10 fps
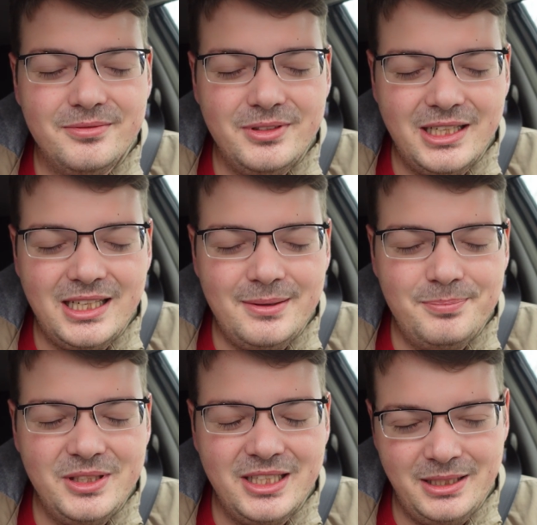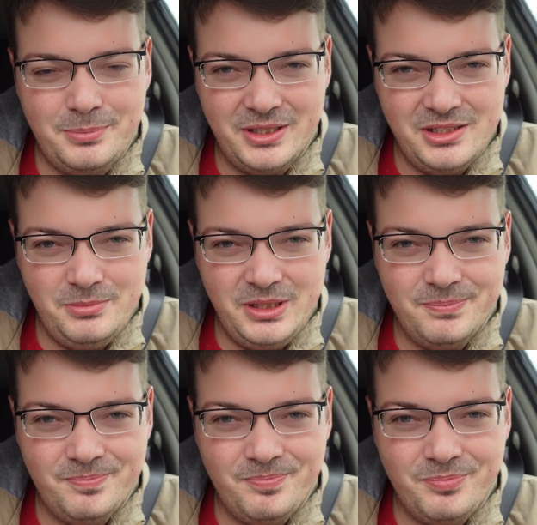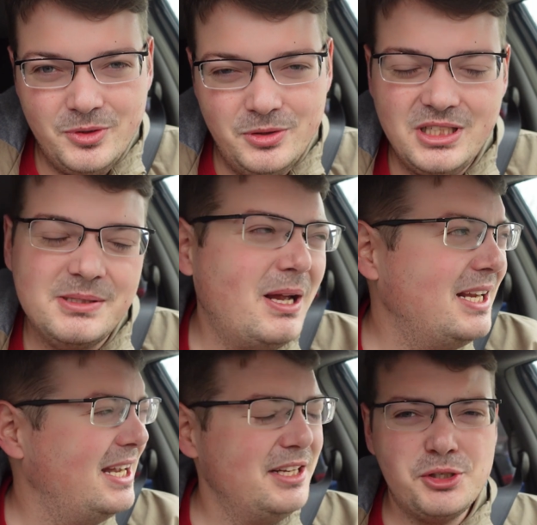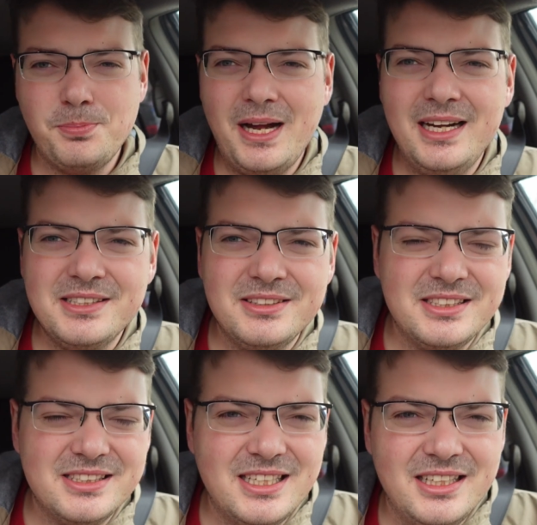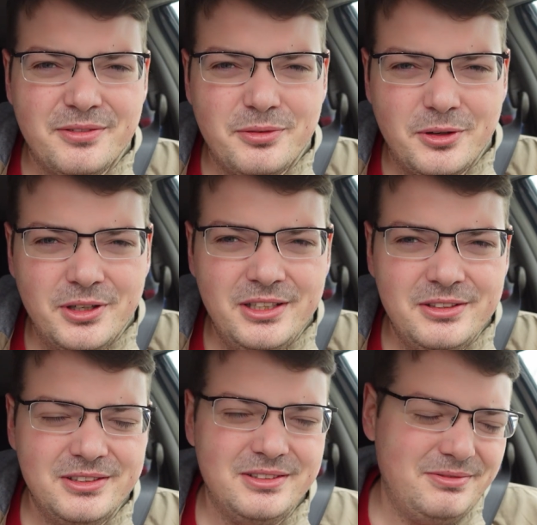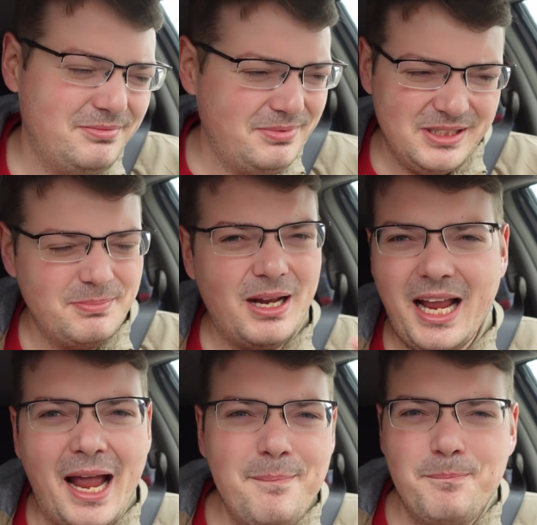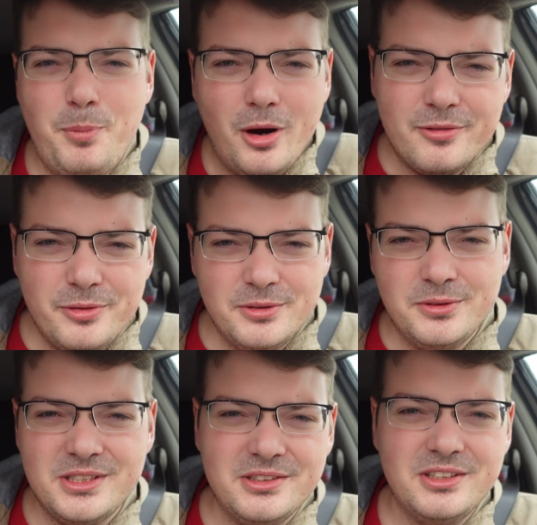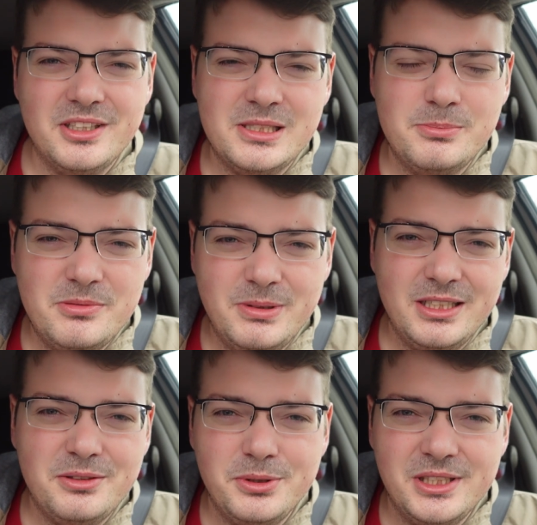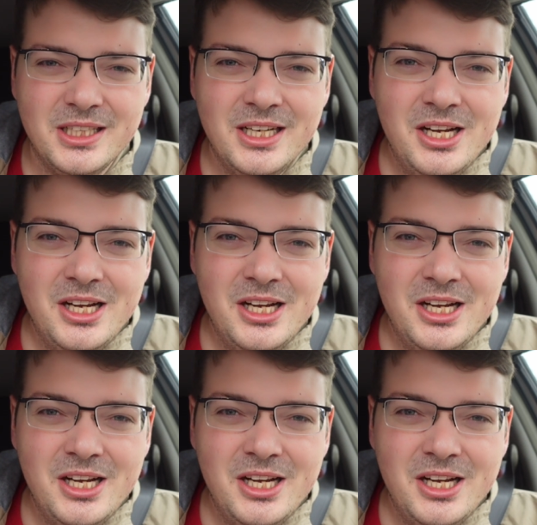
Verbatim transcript: Wir haben hier eine Pandemie. Und das macht keinen Spaß und das ist keine Freude und das macht keinen Bock von uns und trotzdem müssen wir da durch.